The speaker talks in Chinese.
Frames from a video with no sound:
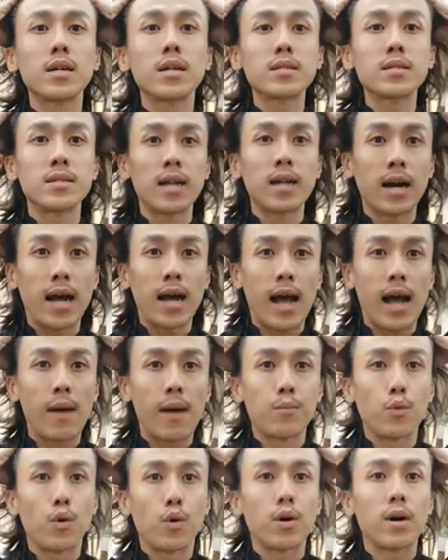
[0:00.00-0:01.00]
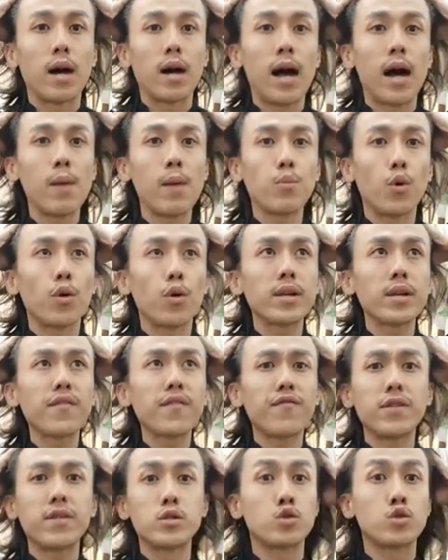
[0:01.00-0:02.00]
这样子大概按摩按摩一
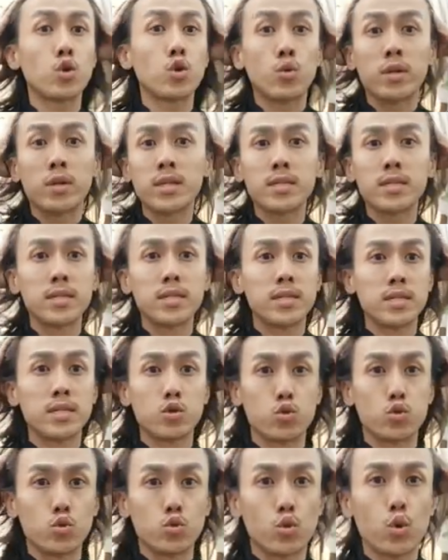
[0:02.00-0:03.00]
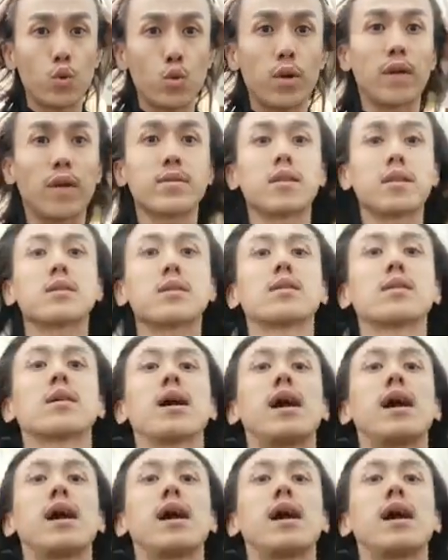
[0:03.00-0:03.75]
分钟这样子已经足够了的，